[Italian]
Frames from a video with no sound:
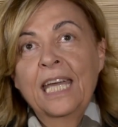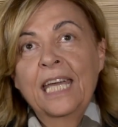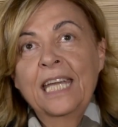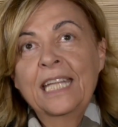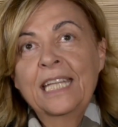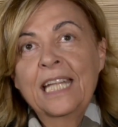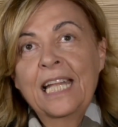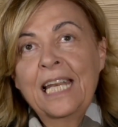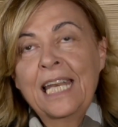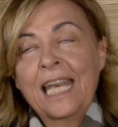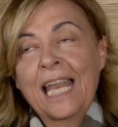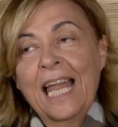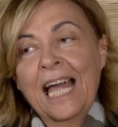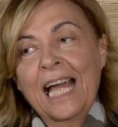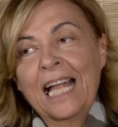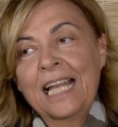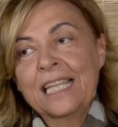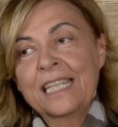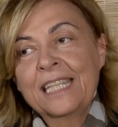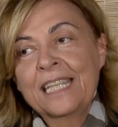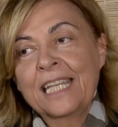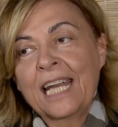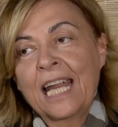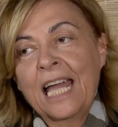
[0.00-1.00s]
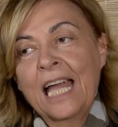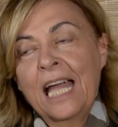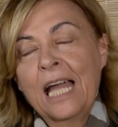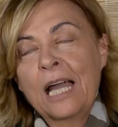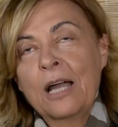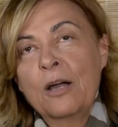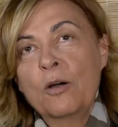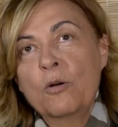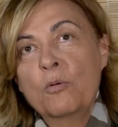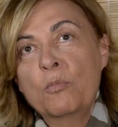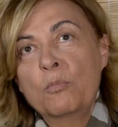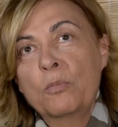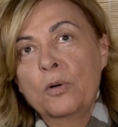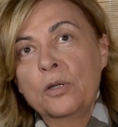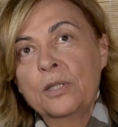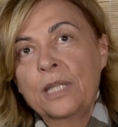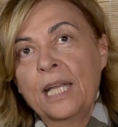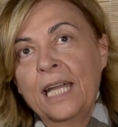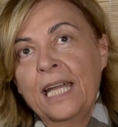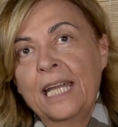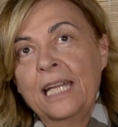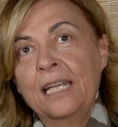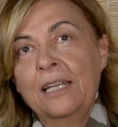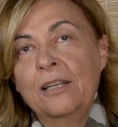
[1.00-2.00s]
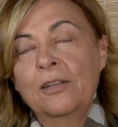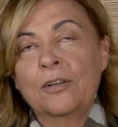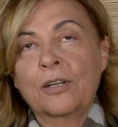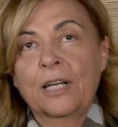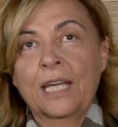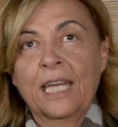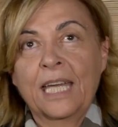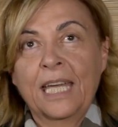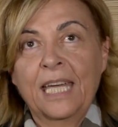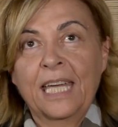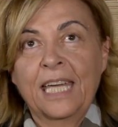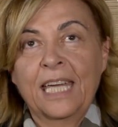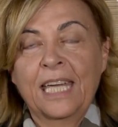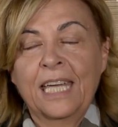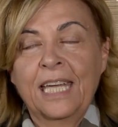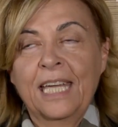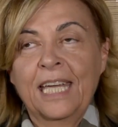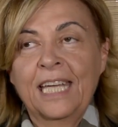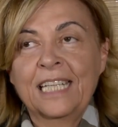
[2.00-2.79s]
e dall'altra un modello che